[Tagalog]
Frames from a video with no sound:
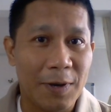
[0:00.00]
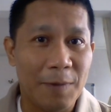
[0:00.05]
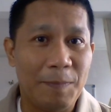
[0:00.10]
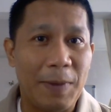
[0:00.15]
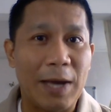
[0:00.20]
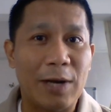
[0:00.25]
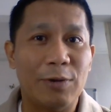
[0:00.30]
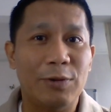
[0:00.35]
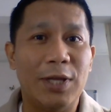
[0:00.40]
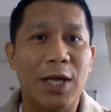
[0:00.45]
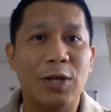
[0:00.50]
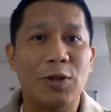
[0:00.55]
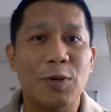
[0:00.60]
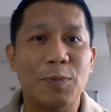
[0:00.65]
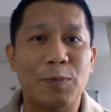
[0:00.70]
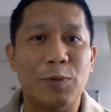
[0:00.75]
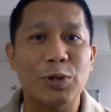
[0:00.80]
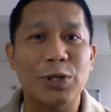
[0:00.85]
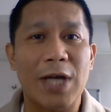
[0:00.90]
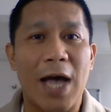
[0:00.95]
Pero
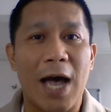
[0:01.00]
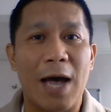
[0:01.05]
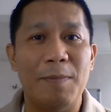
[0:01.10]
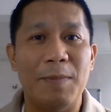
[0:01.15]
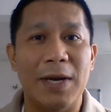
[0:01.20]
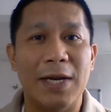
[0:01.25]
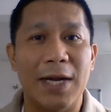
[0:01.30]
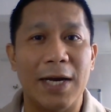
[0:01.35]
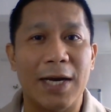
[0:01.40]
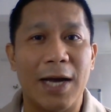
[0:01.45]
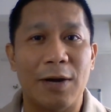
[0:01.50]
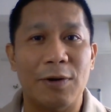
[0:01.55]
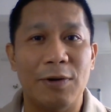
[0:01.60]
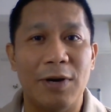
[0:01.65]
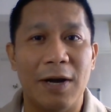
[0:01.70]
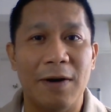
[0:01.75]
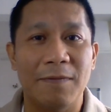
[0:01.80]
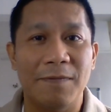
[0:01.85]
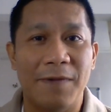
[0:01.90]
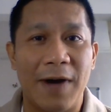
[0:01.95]
dito po sa amin,
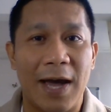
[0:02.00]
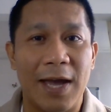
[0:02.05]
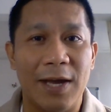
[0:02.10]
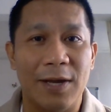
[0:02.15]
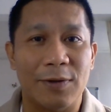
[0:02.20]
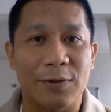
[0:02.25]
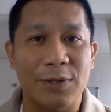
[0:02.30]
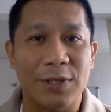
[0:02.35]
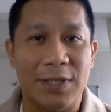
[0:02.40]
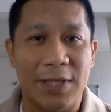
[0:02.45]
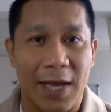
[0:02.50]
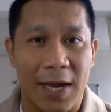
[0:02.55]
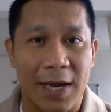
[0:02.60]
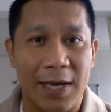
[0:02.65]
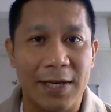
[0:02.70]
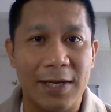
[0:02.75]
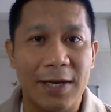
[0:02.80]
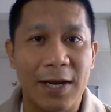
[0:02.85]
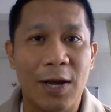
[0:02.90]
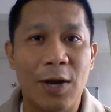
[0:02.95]
nagkaroon ng virus
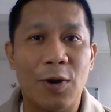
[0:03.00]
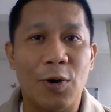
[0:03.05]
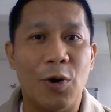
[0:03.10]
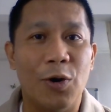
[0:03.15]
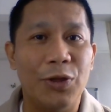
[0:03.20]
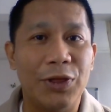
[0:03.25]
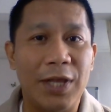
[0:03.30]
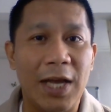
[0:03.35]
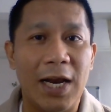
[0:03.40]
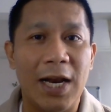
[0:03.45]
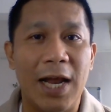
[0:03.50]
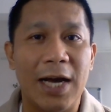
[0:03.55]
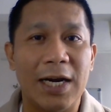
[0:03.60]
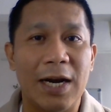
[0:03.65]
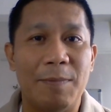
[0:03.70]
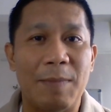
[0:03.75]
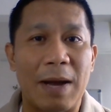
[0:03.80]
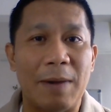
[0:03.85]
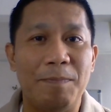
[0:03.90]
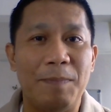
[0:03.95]
din, konti
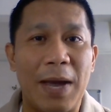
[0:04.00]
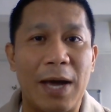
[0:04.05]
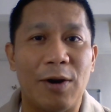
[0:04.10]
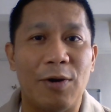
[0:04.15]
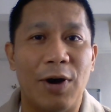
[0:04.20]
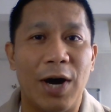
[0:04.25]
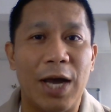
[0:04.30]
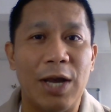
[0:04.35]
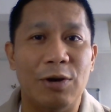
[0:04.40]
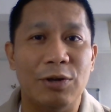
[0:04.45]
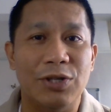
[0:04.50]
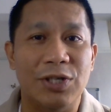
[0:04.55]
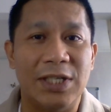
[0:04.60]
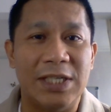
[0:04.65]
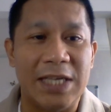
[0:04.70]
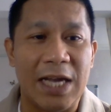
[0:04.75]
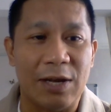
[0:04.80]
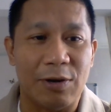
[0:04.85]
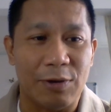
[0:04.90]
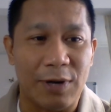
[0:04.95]
lang naman, pero ngayon
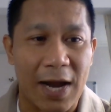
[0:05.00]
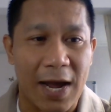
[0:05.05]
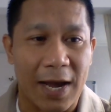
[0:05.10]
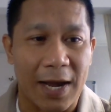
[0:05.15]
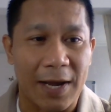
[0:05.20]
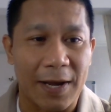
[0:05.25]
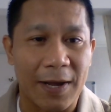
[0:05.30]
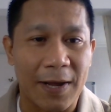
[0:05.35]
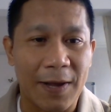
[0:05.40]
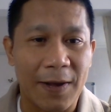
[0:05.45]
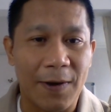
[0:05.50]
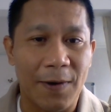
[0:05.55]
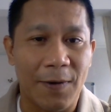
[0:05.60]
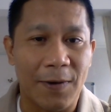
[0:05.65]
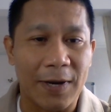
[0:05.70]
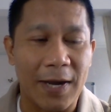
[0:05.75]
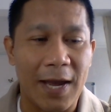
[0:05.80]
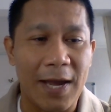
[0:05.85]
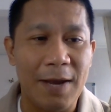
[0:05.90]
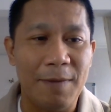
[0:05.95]
zero na.
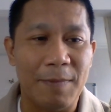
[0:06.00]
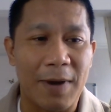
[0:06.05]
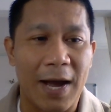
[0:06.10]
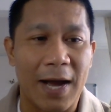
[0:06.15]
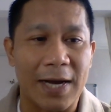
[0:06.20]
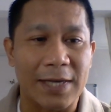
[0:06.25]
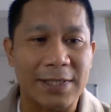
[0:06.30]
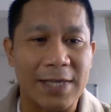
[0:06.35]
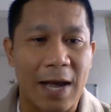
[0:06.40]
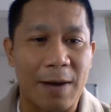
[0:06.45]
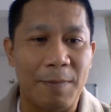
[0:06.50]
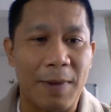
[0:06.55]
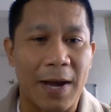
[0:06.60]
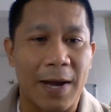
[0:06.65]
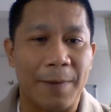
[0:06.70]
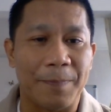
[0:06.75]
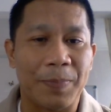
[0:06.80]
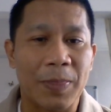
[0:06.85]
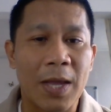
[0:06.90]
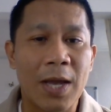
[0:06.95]
Okay, mga
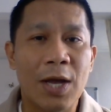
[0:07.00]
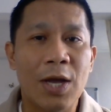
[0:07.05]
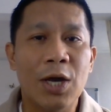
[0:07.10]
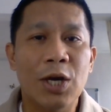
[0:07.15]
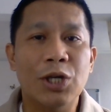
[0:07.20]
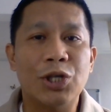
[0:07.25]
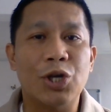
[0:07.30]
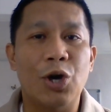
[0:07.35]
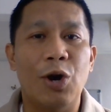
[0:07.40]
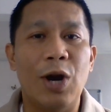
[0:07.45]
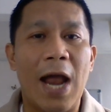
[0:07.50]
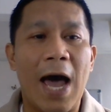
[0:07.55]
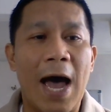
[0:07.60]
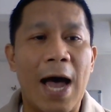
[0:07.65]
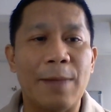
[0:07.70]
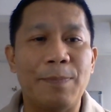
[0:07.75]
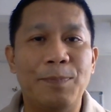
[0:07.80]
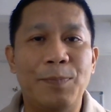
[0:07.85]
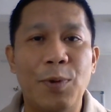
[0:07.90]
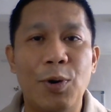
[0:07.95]
kasama. So
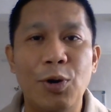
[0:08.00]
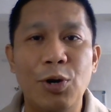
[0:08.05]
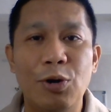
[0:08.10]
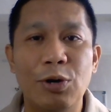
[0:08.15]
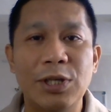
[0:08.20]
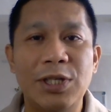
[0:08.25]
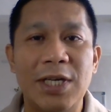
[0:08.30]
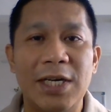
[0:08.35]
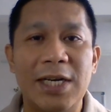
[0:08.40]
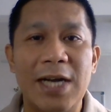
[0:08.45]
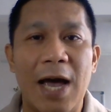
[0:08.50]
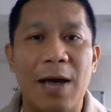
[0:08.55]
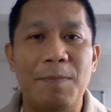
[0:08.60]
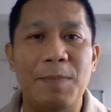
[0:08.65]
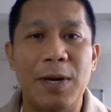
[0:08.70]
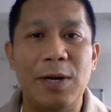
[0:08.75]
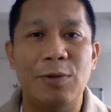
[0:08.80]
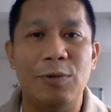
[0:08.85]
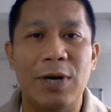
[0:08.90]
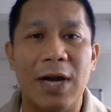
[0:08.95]
lahat po nung
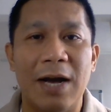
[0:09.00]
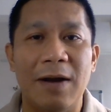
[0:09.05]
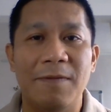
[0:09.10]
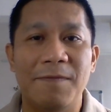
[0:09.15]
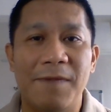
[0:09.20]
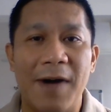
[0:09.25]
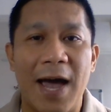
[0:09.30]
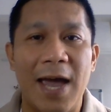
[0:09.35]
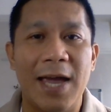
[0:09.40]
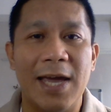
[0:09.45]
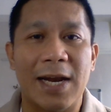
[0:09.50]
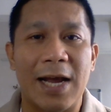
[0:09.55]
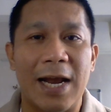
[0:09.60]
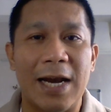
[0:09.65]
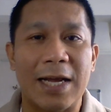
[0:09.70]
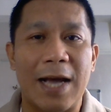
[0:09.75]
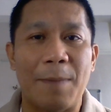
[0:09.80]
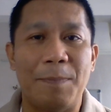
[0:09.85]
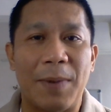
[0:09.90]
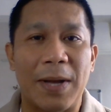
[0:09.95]
sinabi nung
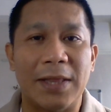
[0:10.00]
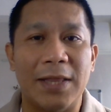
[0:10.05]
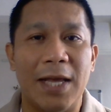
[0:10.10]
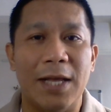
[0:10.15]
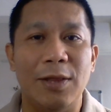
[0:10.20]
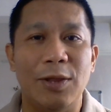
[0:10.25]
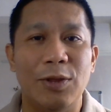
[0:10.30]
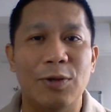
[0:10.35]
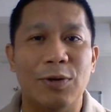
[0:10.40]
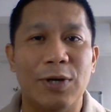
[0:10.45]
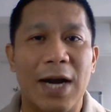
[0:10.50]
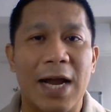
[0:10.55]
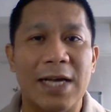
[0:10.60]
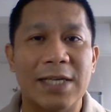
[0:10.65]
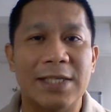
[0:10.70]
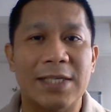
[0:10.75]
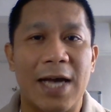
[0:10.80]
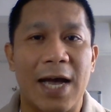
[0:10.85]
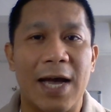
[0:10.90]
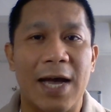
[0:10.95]
nag-viral, kapatid nung
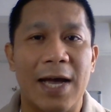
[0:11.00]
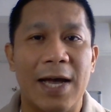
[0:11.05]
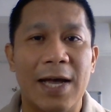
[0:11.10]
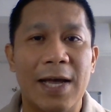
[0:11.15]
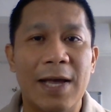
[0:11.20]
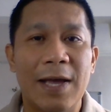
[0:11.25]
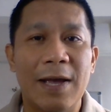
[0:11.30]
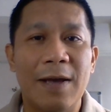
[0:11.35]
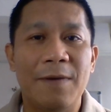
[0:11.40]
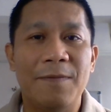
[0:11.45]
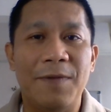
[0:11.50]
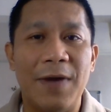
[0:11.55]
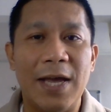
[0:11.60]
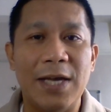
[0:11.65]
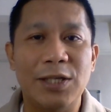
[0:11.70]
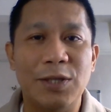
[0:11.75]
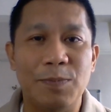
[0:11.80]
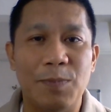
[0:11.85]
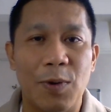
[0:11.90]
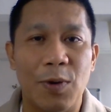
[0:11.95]
nasa
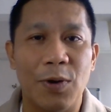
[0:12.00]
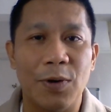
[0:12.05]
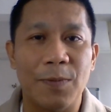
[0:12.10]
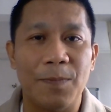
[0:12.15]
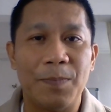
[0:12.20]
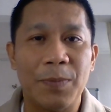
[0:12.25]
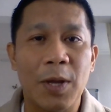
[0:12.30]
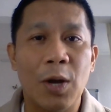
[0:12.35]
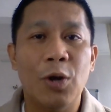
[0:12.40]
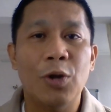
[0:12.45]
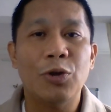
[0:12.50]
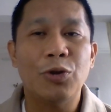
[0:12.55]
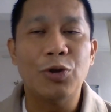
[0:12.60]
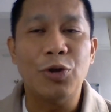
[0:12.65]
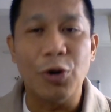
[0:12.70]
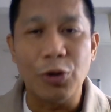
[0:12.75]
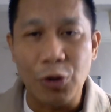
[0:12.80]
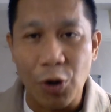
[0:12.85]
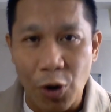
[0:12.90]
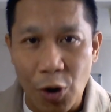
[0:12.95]
Facebook,
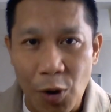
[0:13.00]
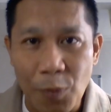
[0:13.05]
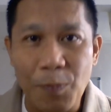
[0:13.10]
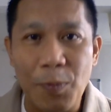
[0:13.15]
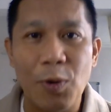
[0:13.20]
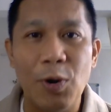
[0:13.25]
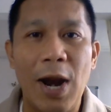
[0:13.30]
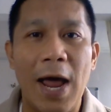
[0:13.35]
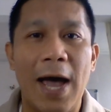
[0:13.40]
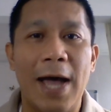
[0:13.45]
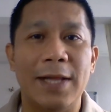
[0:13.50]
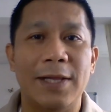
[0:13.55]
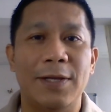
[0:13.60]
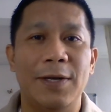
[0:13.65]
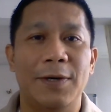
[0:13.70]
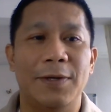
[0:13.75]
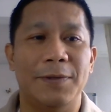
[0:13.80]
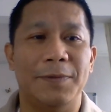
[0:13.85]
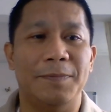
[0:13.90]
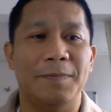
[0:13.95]
totoo po lahat
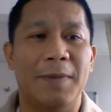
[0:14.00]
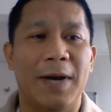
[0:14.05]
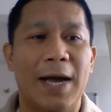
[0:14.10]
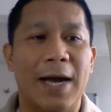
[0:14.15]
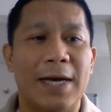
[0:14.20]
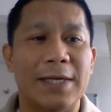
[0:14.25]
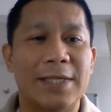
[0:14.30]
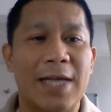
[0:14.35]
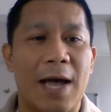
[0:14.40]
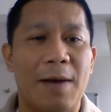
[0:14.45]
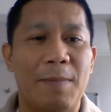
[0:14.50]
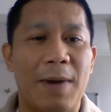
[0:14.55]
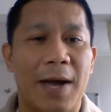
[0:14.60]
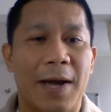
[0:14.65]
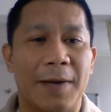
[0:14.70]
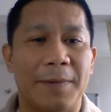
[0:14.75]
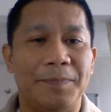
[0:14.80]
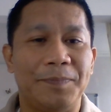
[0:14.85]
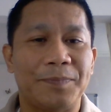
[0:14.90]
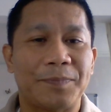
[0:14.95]
yon mga
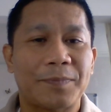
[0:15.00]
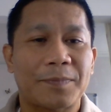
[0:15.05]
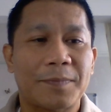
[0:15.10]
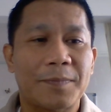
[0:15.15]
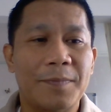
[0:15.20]
kasama.